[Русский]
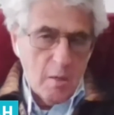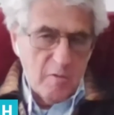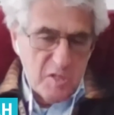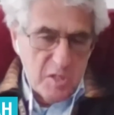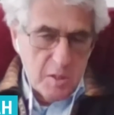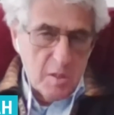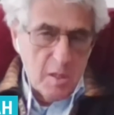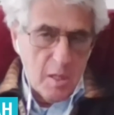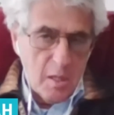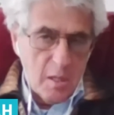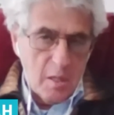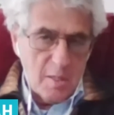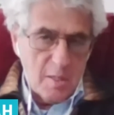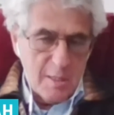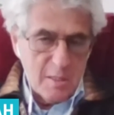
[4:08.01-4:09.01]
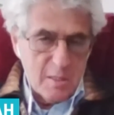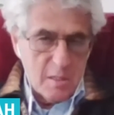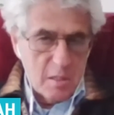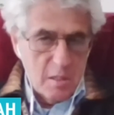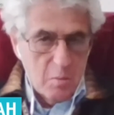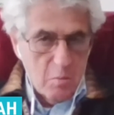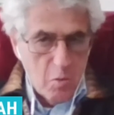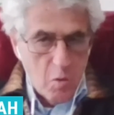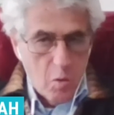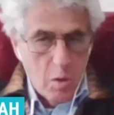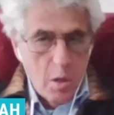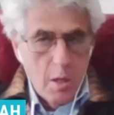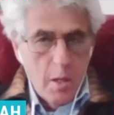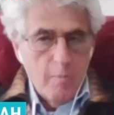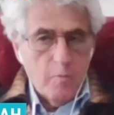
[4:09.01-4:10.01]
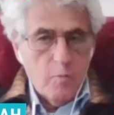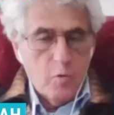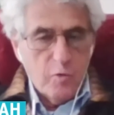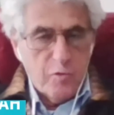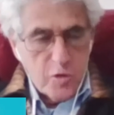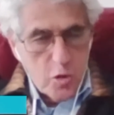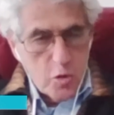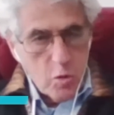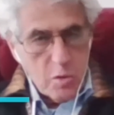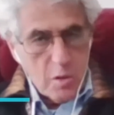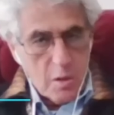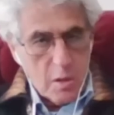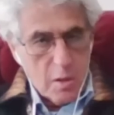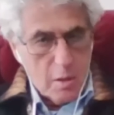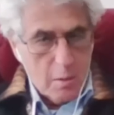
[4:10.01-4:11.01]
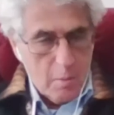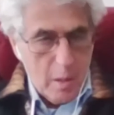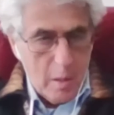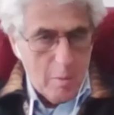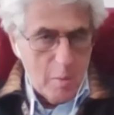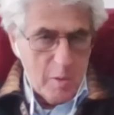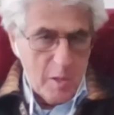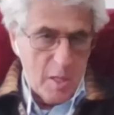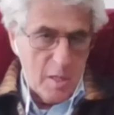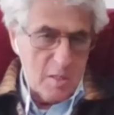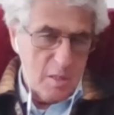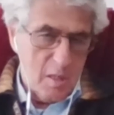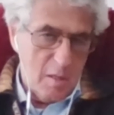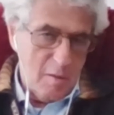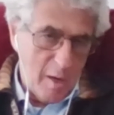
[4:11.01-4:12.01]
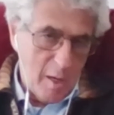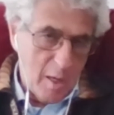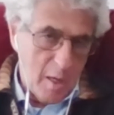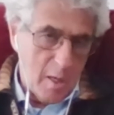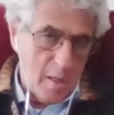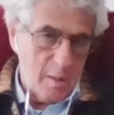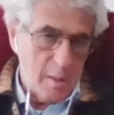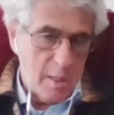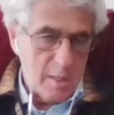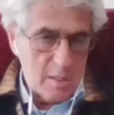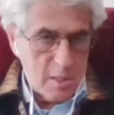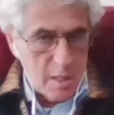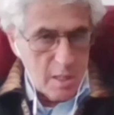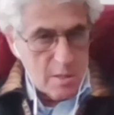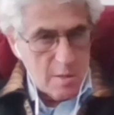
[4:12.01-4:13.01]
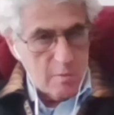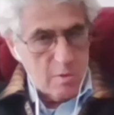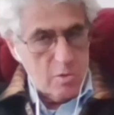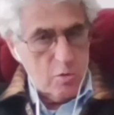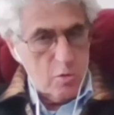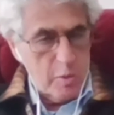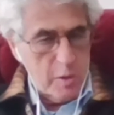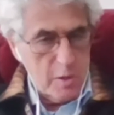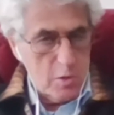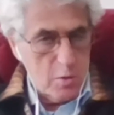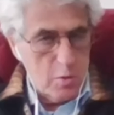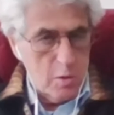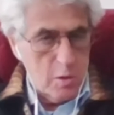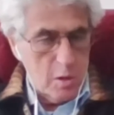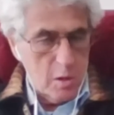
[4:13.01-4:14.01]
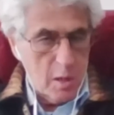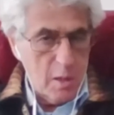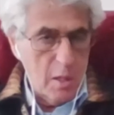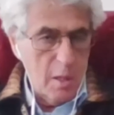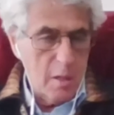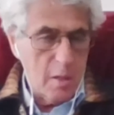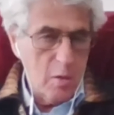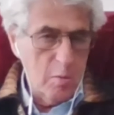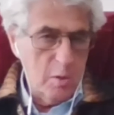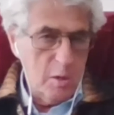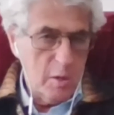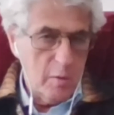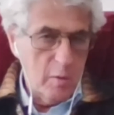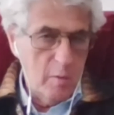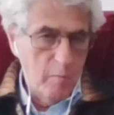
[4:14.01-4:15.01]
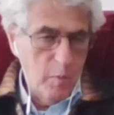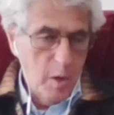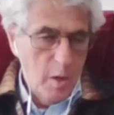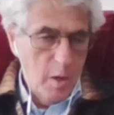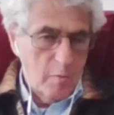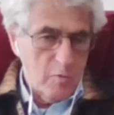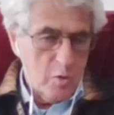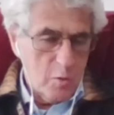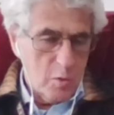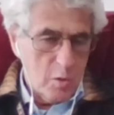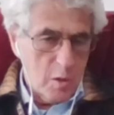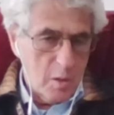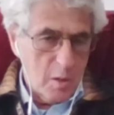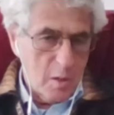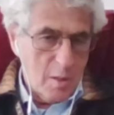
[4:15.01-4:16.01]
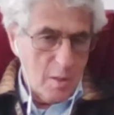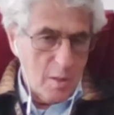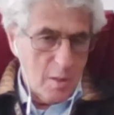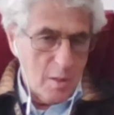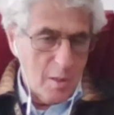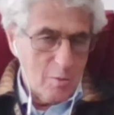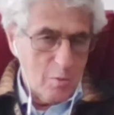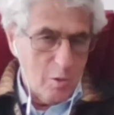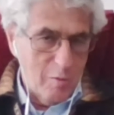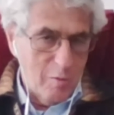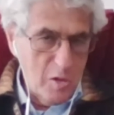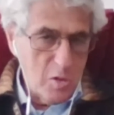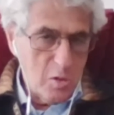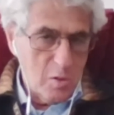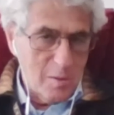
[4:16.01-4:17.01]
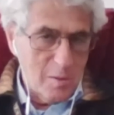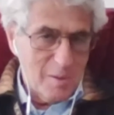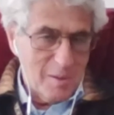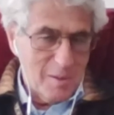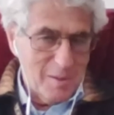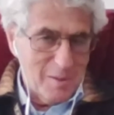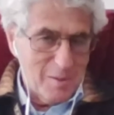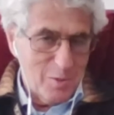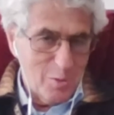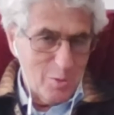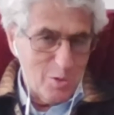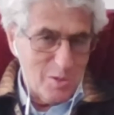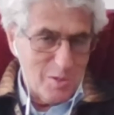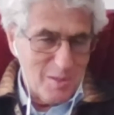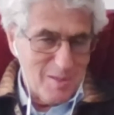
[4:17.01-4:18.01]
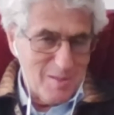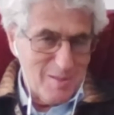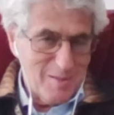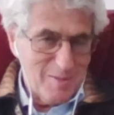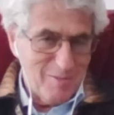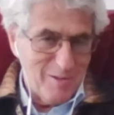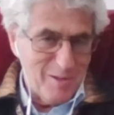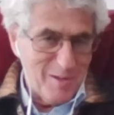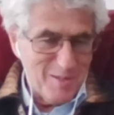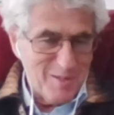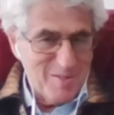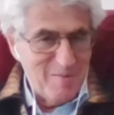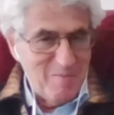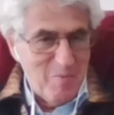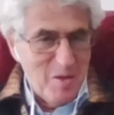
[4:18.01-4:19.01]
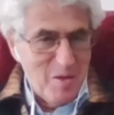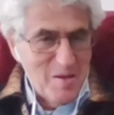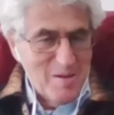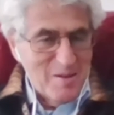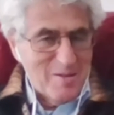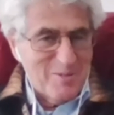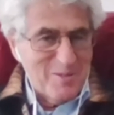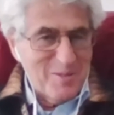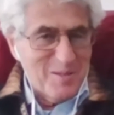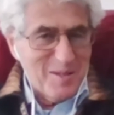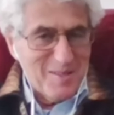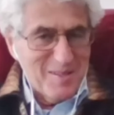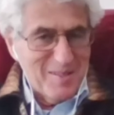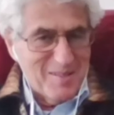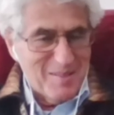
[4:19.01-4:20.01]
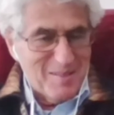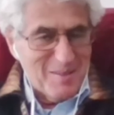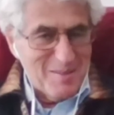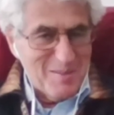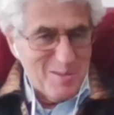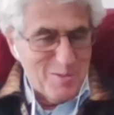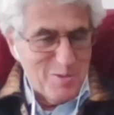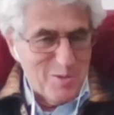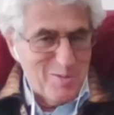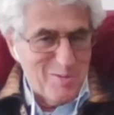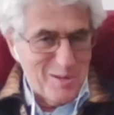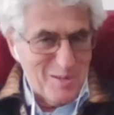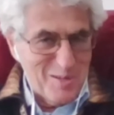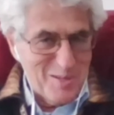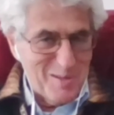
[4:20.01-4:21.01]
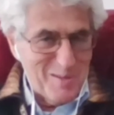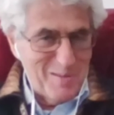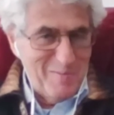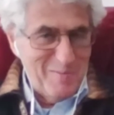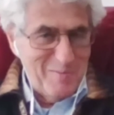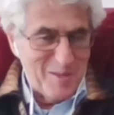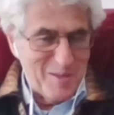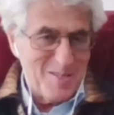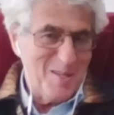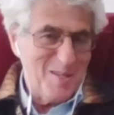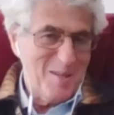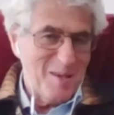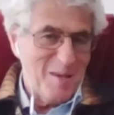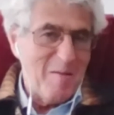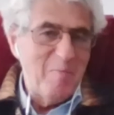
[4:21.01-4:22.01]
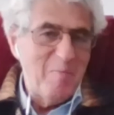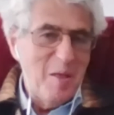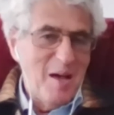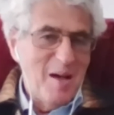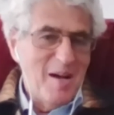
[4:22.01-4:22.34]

В деталях я следить не мог, но все-таки там ко мне приходил адвокат и рассказывал, что происходит и так далее. Кроме того, все-таки я, как только вышел, я тут же, знаете, влез в интернет, и из него не вылезал несколько дней.